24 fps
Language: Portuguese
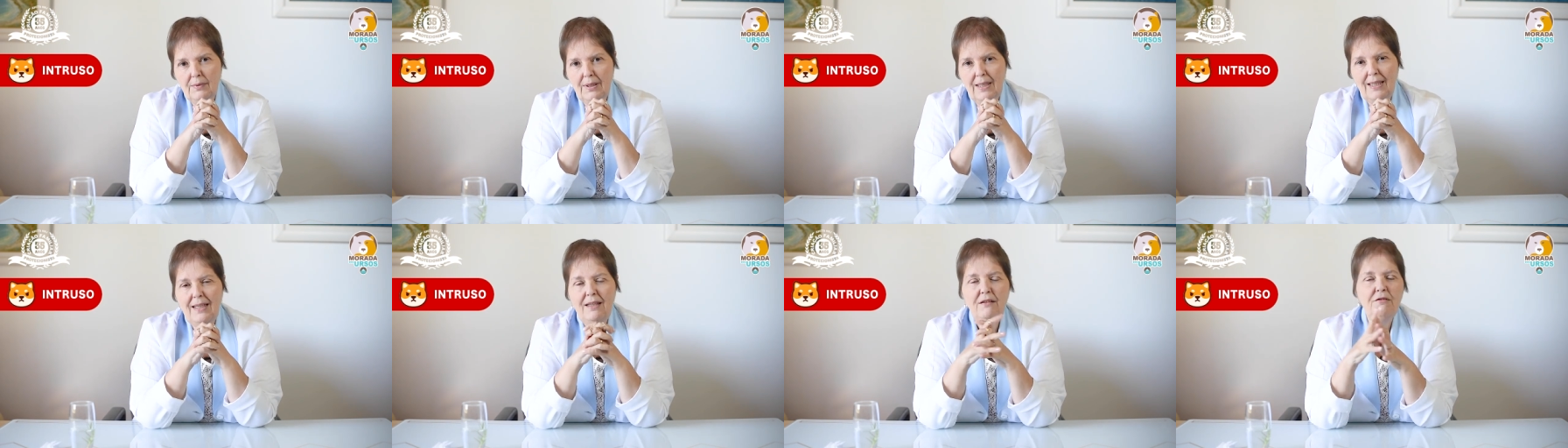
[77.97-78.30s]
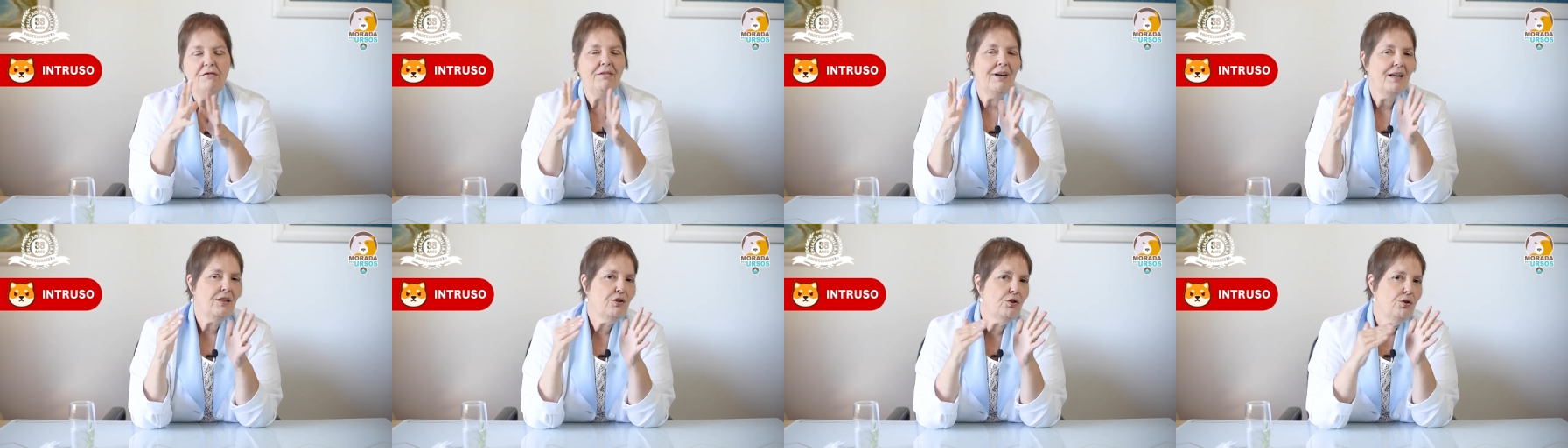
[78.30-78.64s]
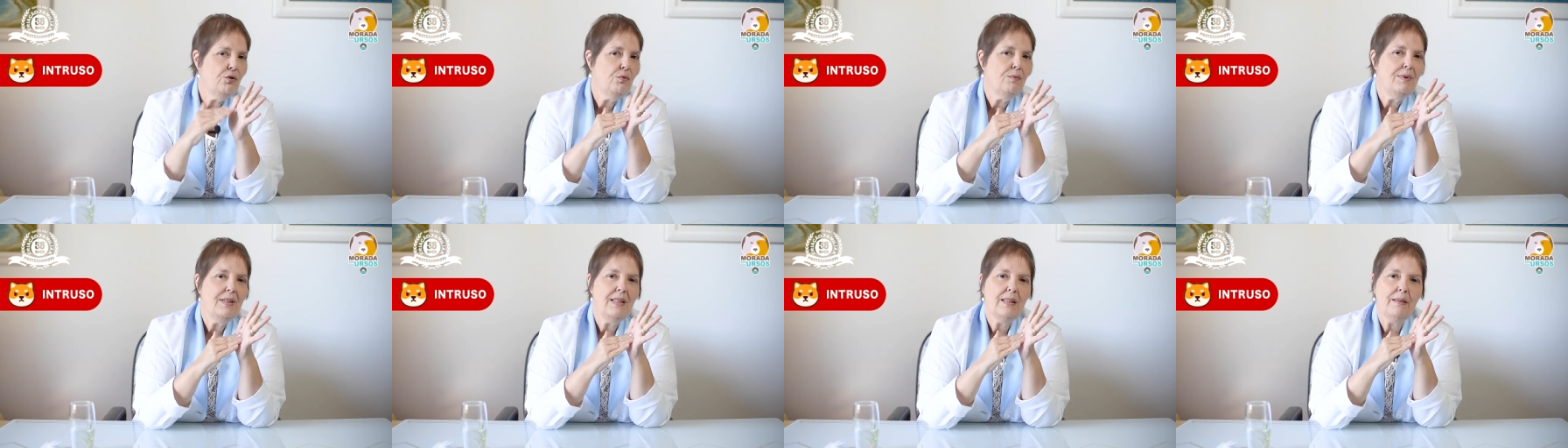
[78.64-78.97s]
Ele
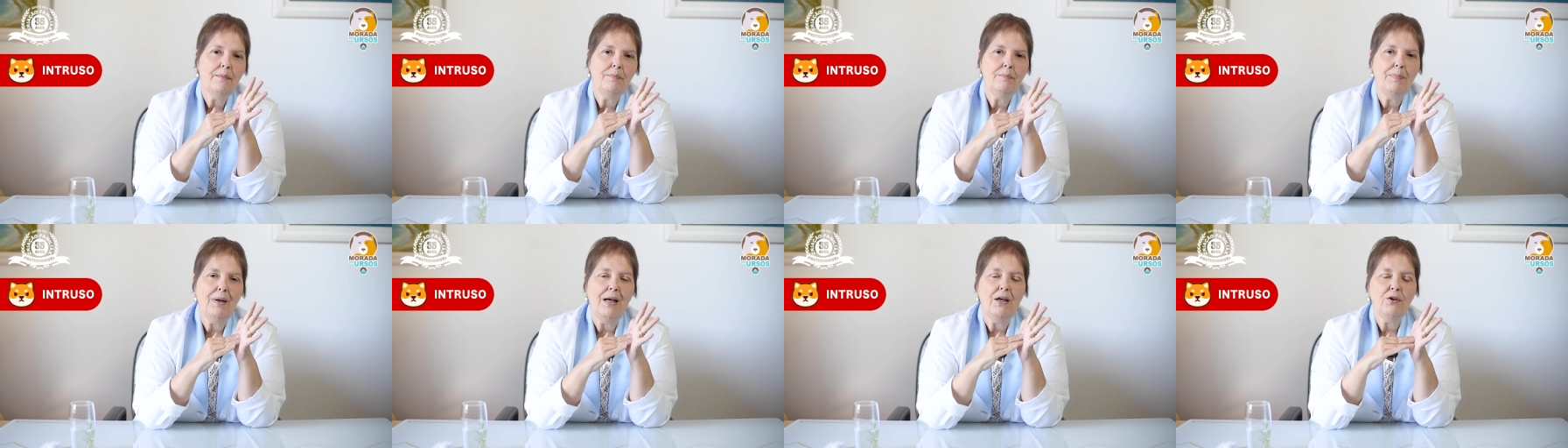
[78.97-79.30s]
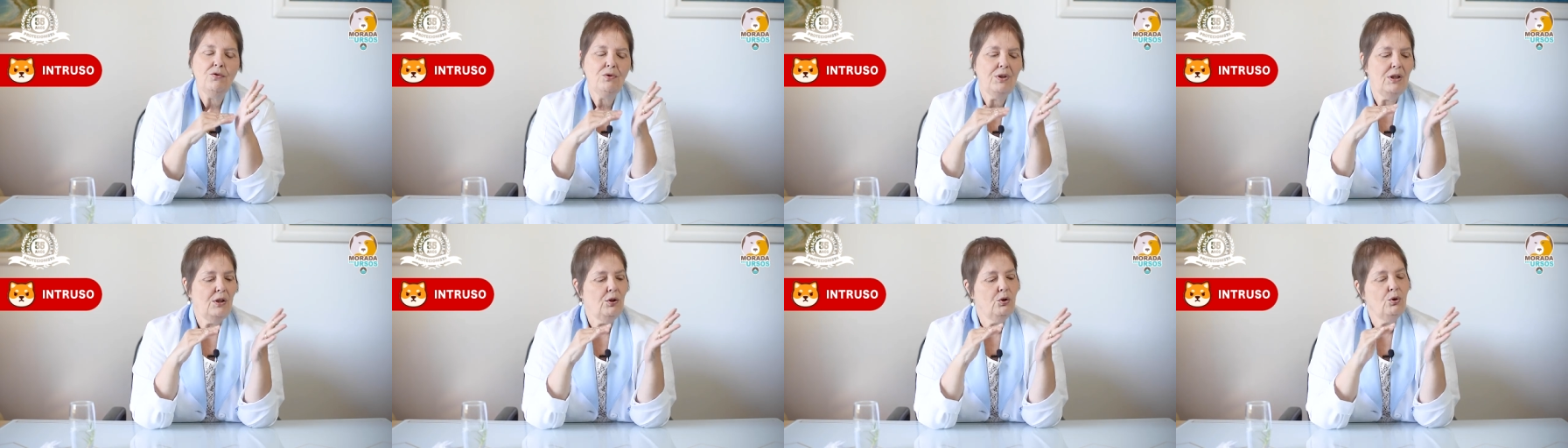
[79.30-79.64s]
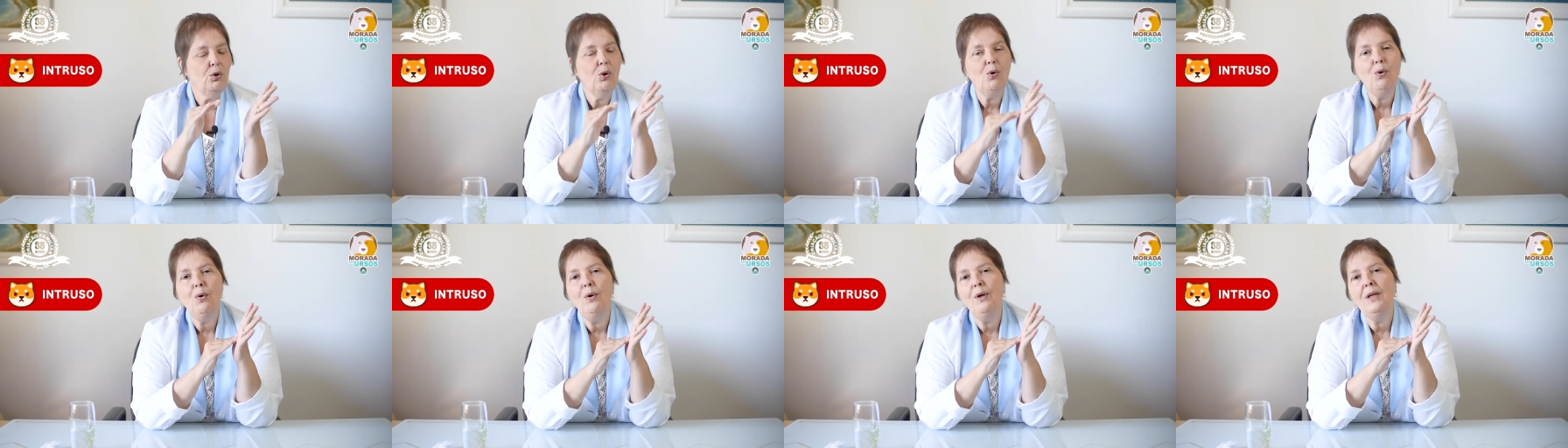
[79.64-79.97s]
invadiu um espaço, ele
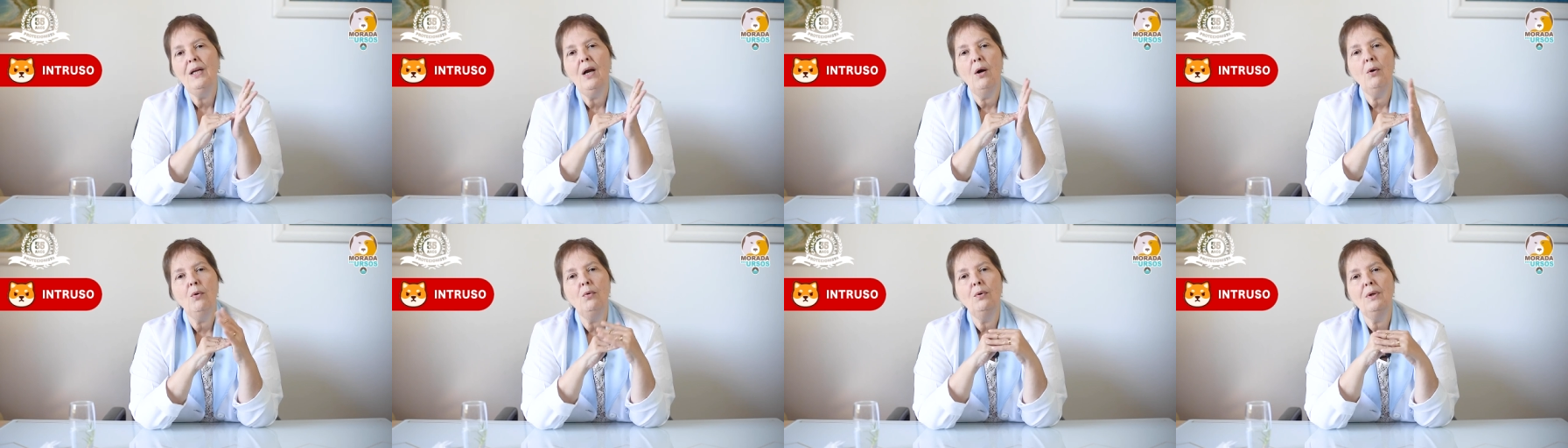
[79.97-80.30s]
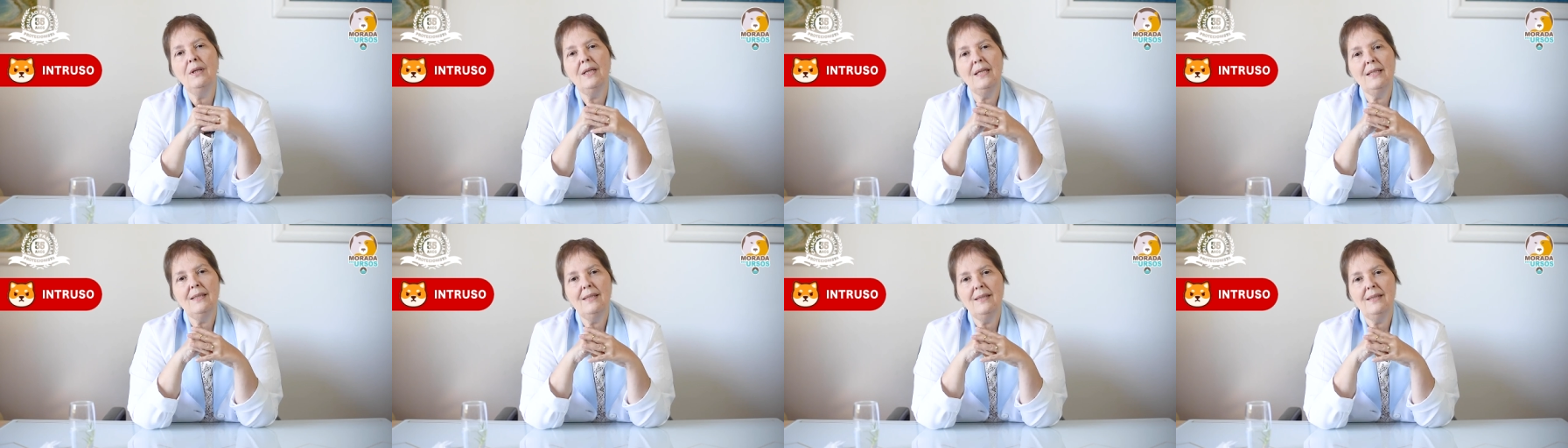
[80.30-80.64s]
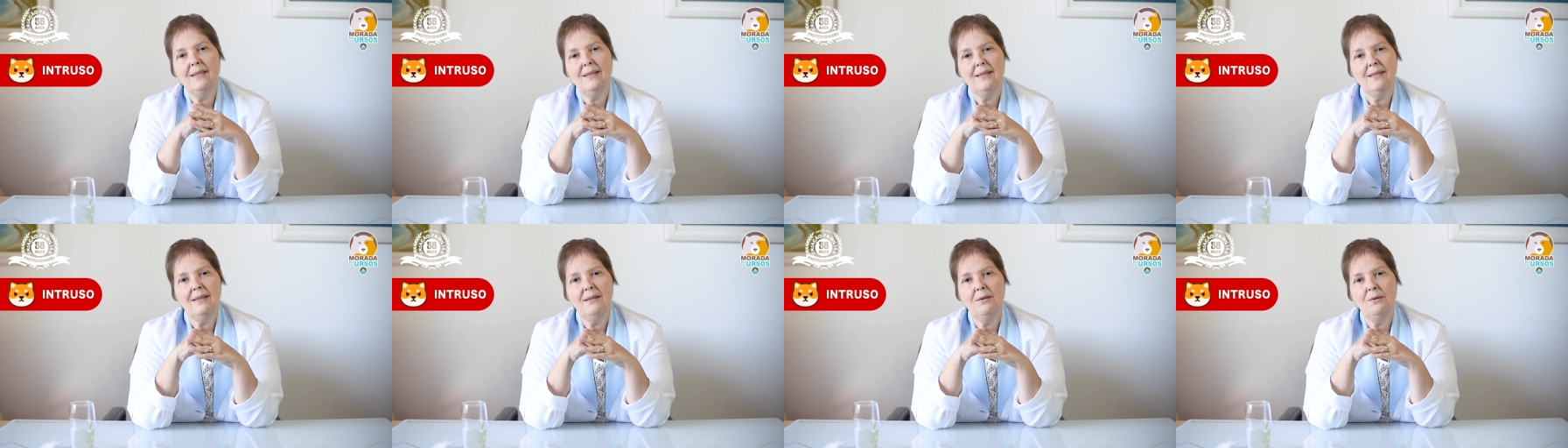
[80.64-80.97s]
tocou em algo que é
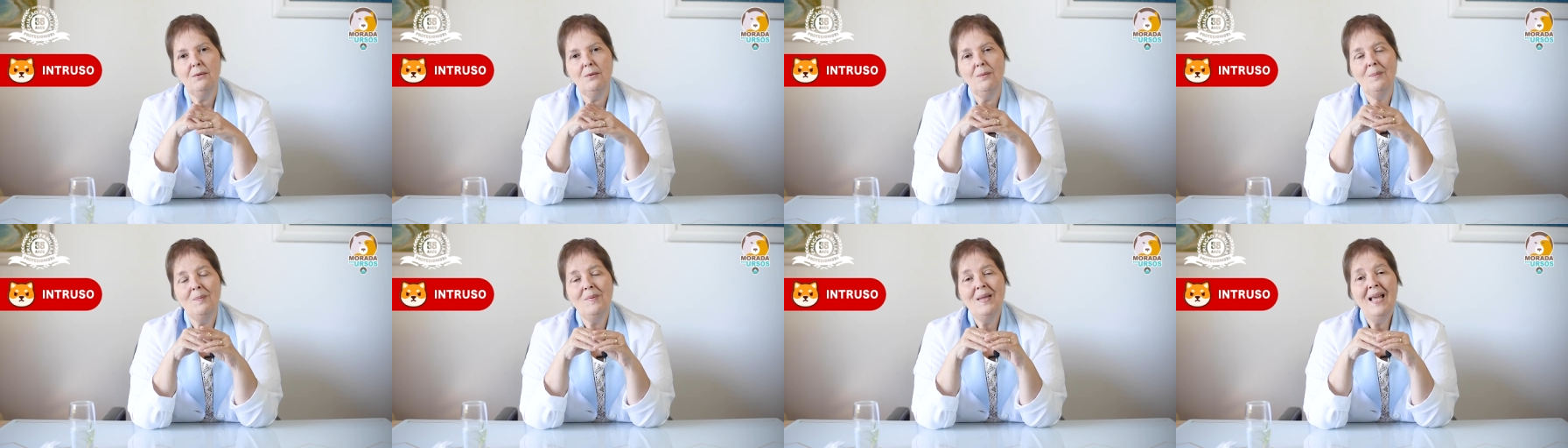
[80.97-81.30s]
seu.